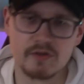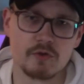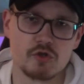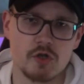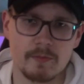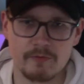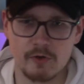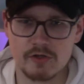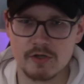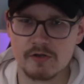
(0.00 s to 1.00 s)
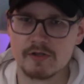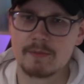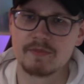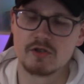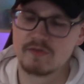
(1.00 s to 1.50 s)
es verstopfen euch die Löcher und ihr
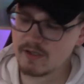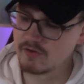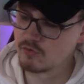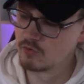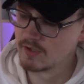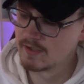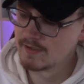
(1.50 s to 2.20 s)
habt einen schweren Zug.